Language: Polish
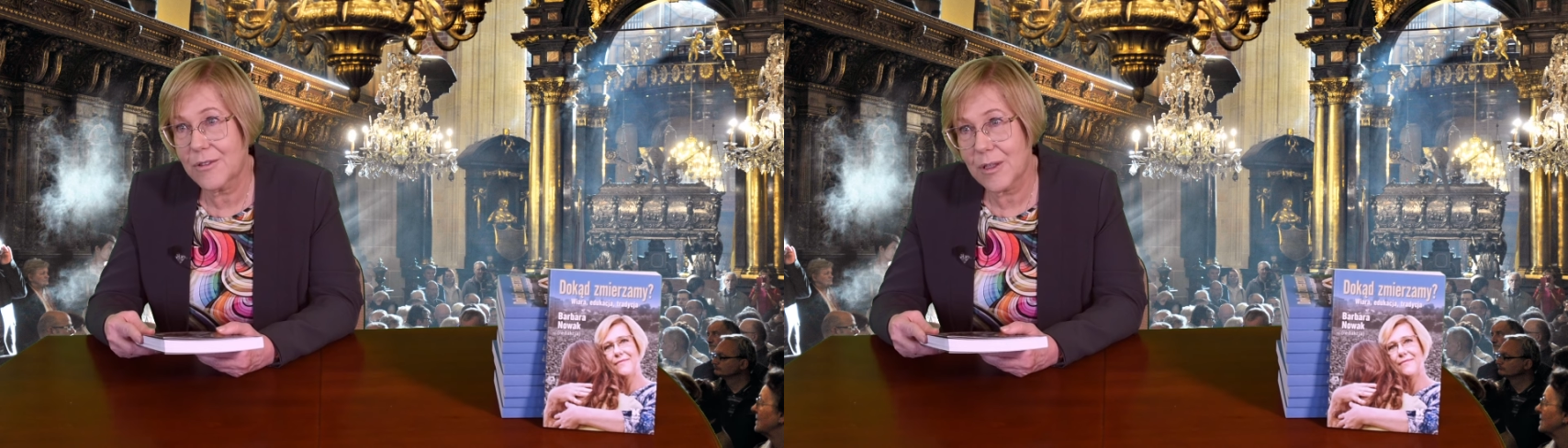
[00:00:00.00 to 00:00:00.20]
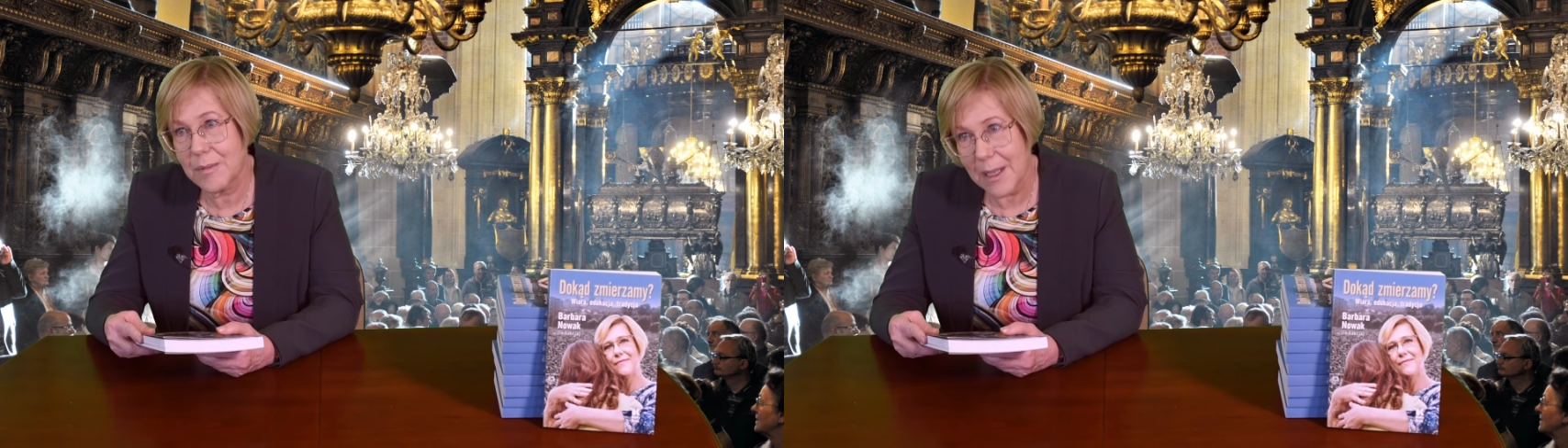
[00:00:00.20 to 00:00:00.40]

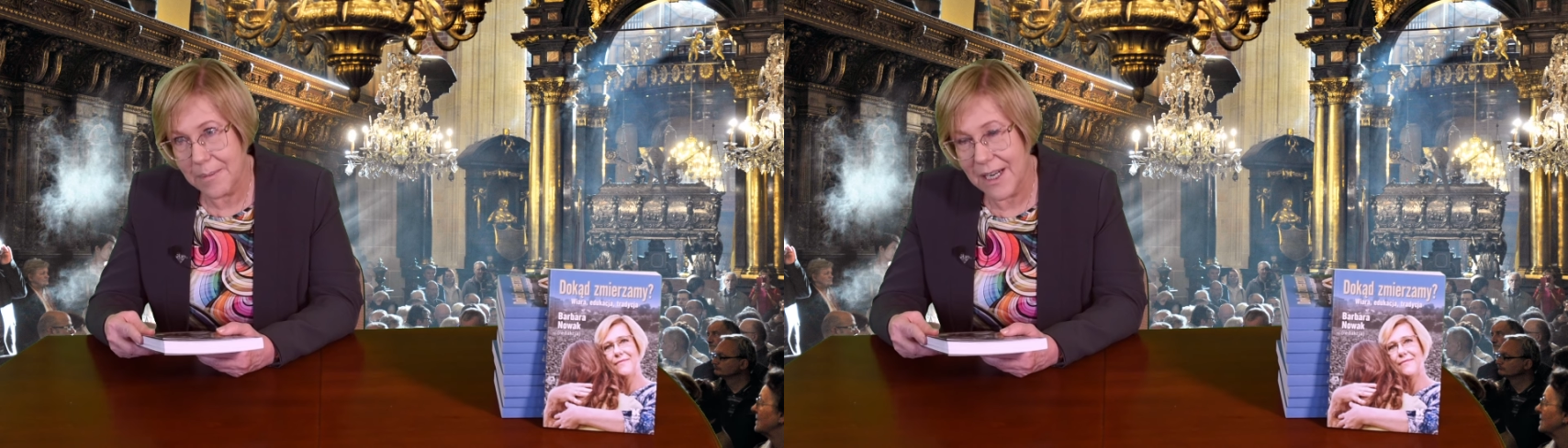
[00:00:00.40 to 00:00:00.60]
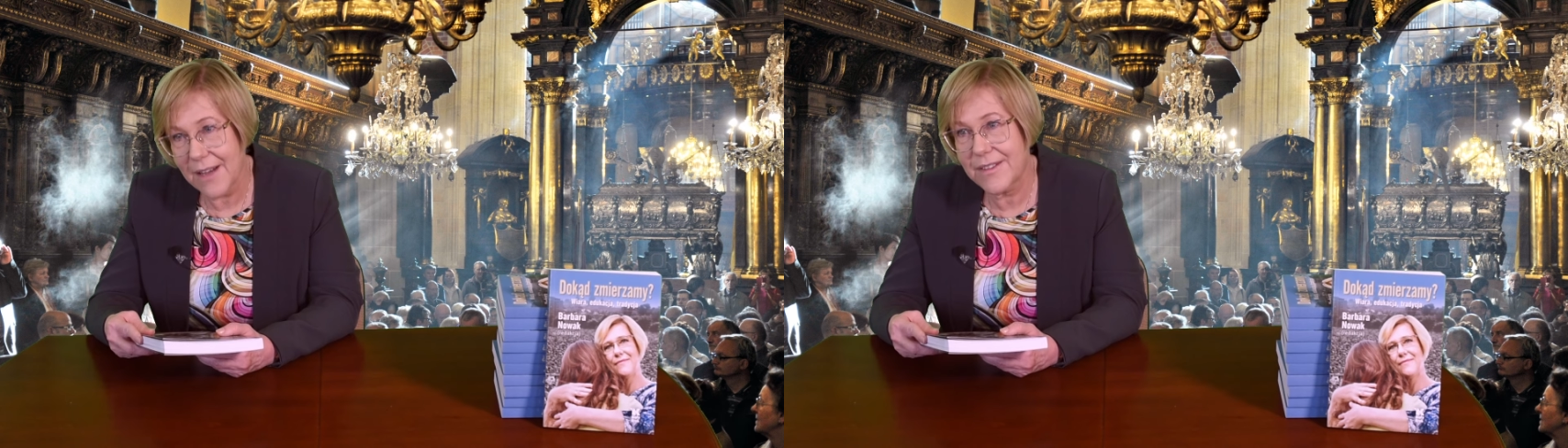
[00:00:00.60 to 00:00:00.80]
którym
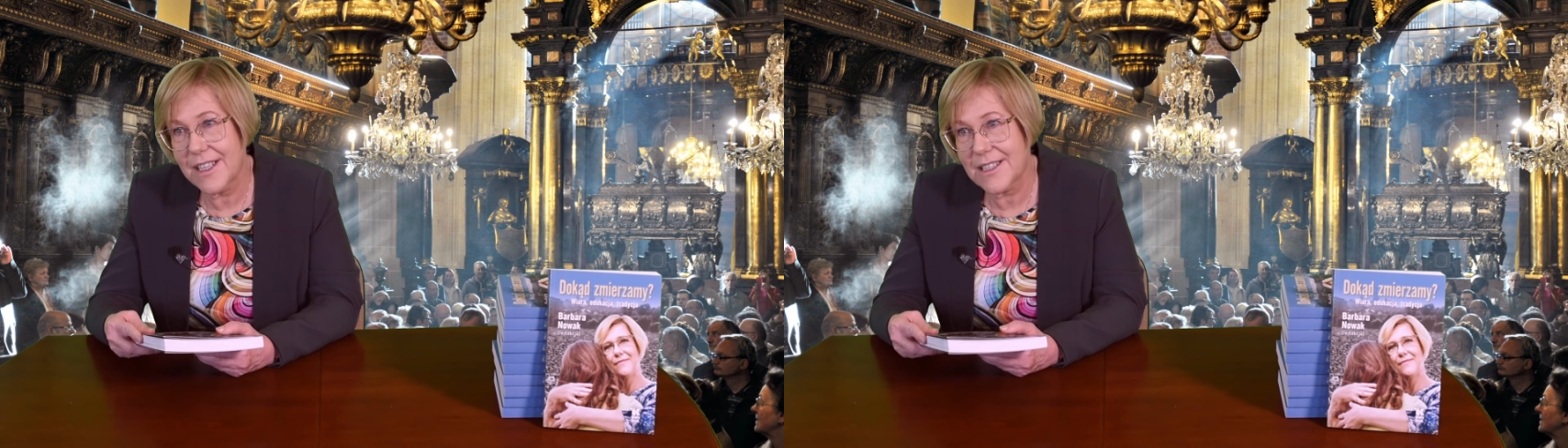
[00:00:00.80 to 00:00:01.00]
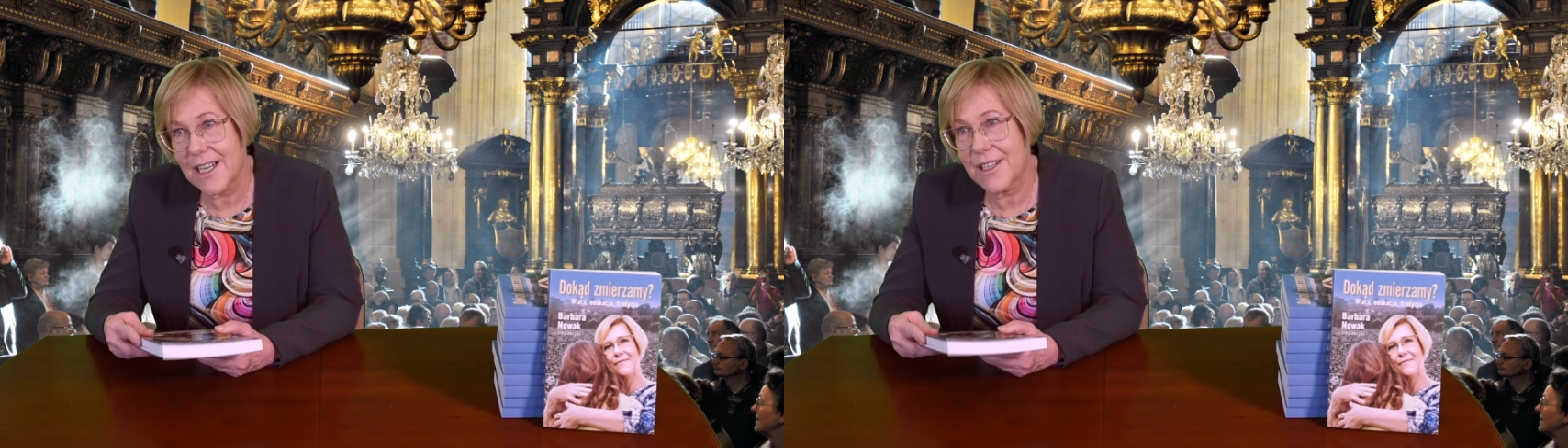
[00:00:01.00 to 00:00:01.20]

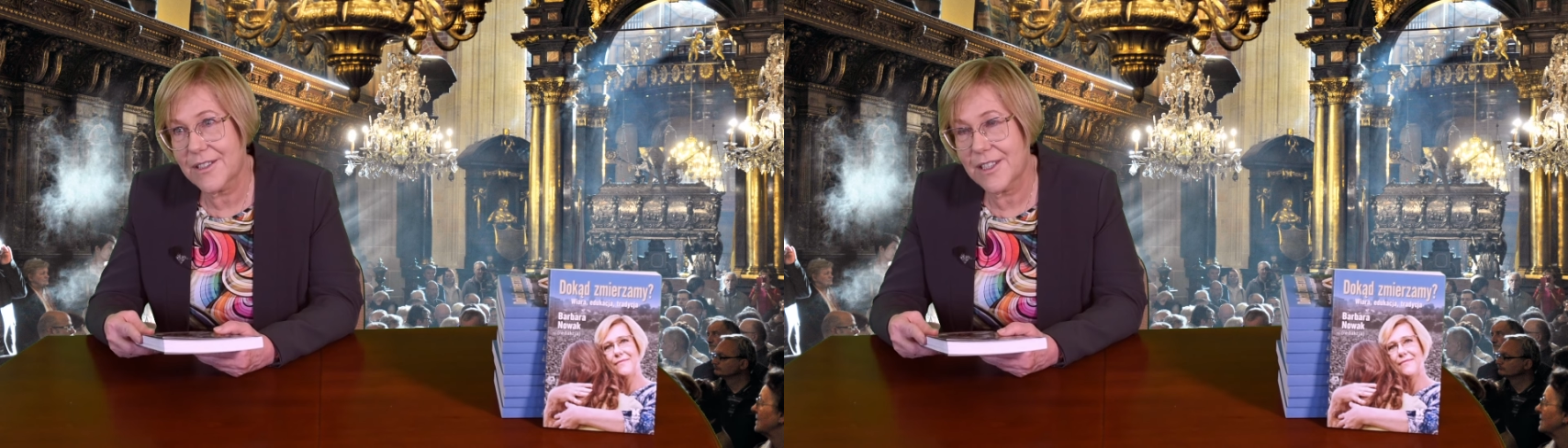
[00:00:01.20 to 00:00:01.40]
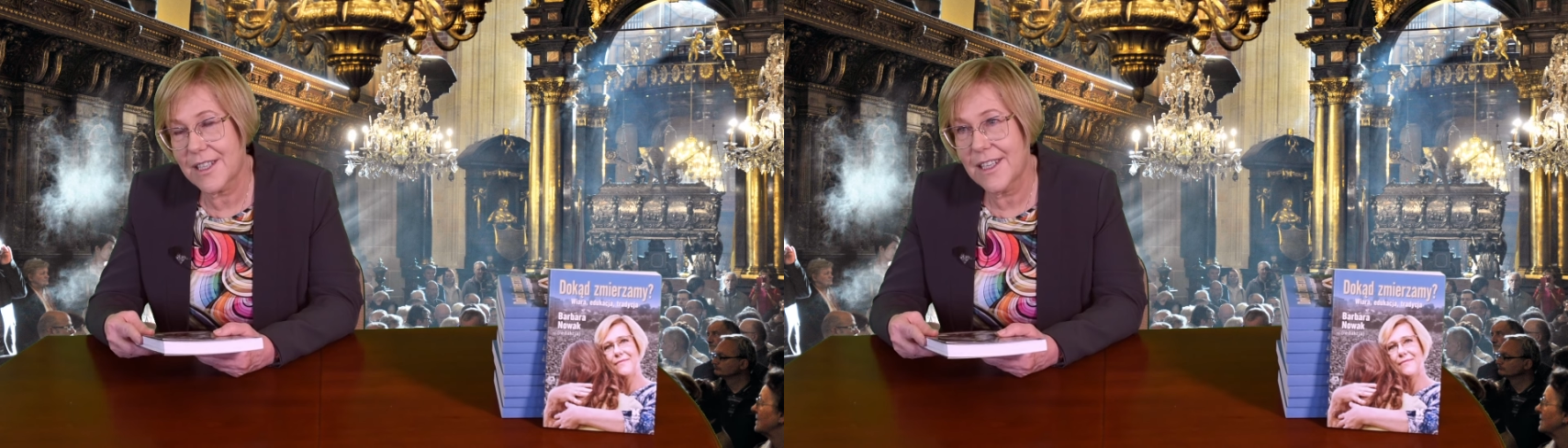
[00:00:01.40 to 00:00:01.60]
naprawdę
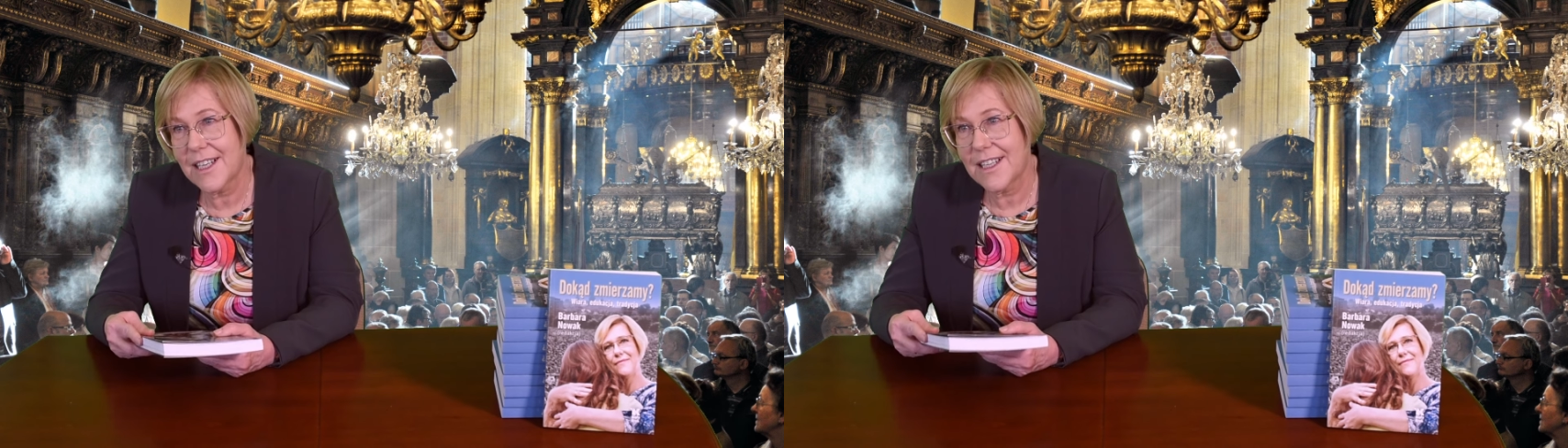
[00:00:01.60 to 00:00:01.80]
zależy